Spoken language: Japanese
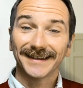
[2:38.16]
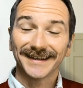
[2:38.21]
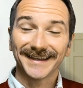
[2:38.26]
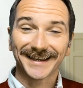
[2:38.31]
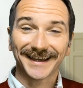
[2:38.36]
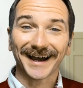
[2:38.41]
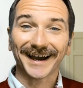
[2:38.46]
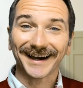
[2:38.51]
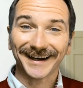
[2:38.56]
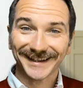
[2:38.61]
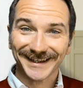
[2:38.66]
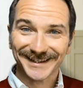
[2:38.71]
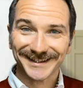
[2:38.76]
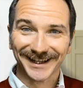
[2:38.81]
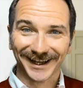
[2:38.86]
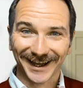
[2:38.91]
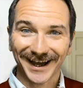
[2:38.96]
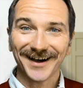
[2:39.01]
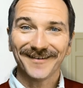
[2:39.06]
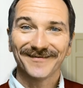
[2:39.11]
いかがでし
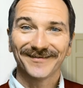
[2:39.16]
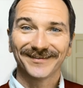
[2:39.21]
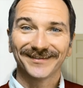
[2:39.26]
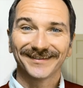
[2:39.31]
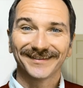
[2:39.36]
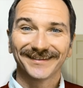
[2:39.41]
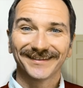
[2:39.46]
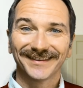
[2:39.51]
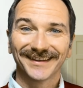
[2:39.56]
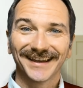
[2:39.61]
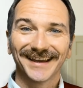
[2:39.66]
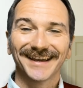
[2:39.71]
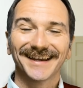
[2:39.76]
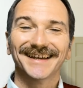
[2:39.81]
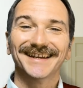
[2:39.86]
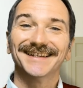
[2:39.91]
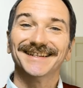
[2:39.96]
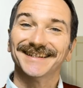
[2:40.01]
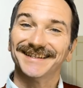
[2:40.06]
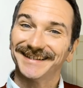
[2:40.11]
たか
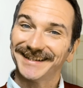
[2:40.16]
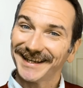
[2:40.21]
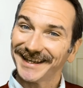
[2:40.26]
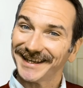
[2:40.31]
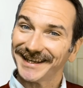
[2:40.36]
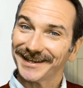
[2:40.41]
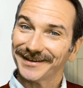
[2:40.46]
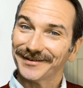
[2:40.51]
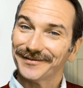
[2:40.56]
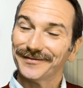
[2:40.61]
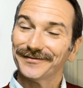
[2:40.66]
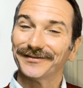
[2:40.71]
ぜひ、